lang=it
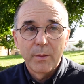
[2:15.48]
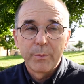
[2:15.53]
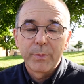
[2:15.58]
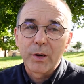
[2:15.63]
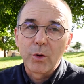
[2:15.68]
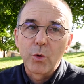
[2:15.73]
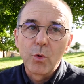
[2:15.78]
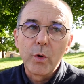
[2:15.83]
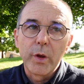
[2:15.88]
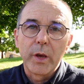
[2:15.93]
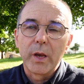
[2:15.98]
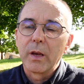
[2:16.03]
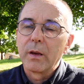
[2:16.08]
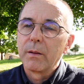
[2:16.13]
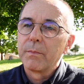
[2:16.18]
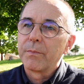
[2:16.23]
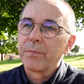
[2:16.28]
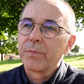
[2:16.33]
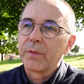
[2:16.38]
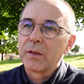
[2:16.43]
Per cui,
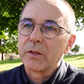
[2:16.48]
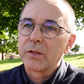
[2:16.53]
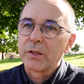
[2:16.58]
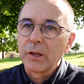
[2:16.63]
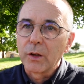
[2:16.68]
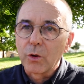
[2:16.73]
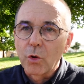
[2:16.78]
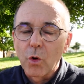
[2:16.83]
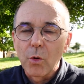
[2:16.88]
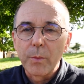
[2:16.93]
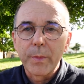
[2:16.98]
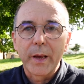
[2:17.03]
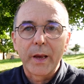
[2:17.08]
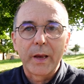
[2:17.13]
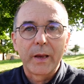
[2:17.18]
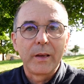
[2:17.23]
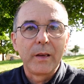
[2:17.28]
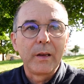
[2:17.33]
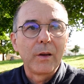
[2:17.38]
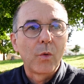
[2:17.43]

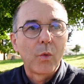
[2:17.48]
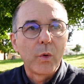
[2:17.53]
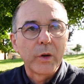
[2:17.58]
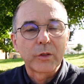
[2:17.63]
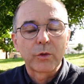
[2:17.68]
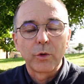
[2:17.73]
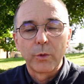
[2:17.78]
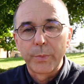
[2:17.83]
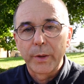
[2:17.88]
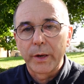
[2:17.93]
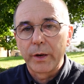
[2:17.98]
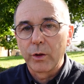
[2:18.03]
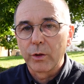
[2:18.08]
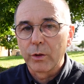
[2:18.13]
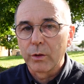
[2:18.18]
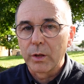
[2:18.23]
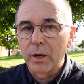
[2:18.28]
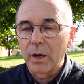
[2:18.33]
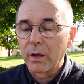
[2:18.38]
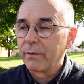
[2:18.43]
siccome in questo
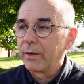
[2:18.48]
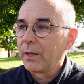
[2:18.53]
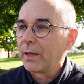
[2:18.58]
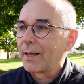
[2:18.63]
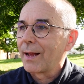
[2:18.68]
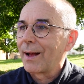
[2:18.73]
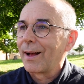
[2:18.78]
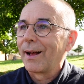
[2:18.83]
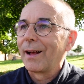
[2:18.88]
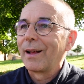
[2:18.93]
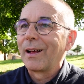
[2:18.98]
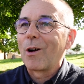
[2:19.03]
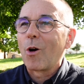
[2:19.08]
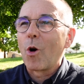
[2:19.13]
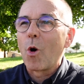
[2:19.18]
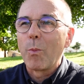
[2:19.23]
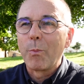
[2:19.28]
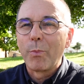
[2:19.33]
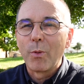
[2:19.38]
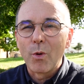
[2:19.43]
periodo della vita
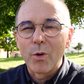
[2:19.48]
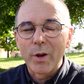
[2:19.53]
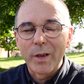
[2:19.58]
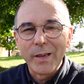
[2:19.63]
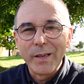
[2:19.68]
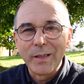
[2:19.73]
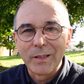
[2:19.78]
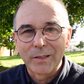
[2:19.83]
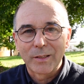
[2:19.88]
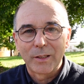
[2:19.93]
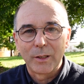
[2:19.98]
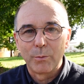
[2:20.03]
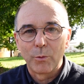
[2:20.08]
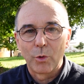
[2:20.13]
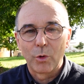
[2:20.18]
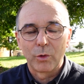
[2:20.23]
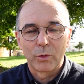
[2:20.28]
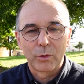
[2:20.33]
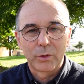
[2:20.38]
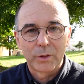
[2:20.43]
ho
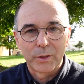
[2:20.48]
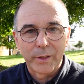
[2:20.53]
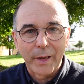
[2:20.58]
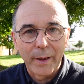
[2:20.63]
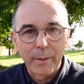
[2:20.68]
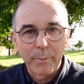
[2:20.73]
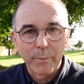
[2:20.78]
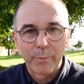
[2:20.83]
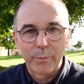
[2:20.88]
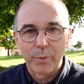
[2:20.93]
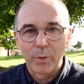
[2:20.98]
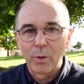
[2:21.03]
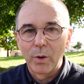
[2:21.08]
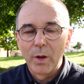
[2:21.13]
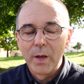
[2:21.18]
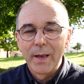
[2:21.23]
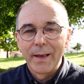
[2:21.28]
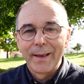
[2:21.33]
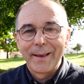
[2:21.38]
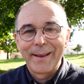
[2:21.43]
pochissimo tempo
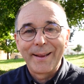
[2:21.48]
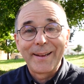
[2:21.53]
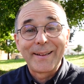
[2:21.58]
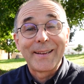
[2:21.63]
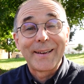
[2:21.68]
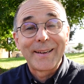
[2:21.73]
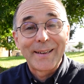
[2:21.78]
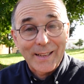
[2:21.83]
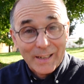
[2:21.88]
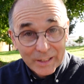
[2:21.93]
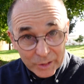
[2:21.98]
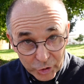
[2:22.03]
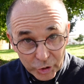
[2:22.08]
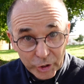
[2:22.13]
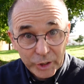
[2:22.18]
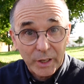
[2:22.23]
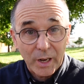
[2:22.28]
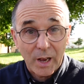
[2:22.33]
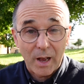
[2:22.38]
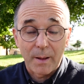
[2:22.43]
ed
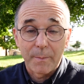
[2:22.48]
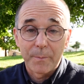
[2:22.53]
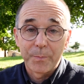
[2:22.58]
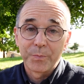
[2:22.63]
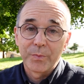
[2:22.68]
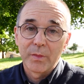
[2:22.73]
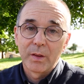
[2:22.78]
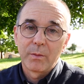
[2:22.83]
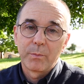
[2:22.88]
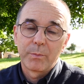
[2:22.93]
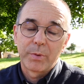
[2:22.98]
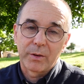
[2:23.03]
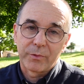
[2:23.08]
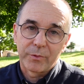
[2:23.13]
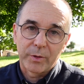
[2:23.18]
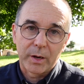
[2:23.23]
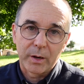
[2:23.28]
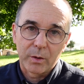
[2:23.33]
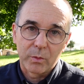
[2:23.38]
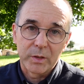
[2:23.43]
energia per
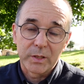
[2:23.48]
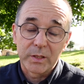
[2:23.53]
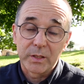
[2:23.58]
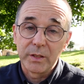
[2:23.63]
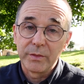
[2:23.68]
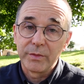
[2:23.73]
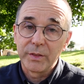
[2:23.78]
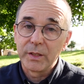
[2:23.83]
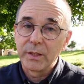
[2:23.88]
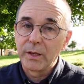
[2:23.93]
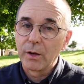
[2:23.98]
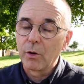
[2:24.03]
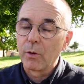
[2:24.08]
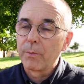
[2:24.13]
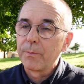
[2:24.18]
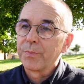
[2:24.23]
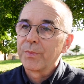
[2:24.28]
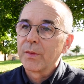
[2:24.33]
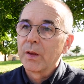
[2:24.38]
fare questi video